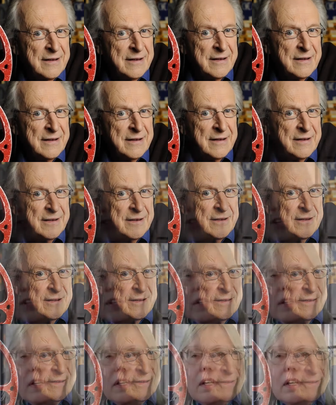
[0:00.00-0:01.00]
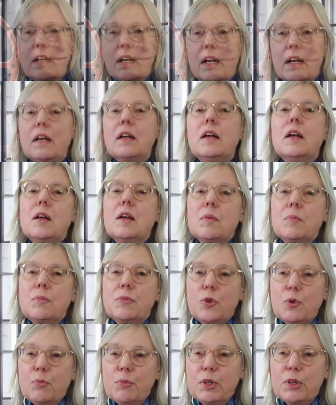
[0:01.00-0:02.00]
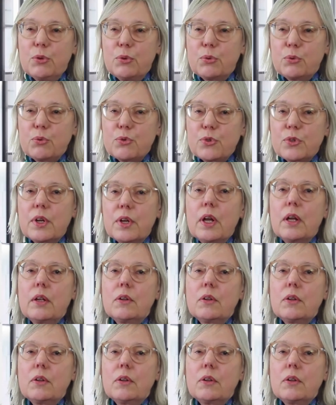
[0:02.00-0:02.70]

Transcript: général du Canada en 2012.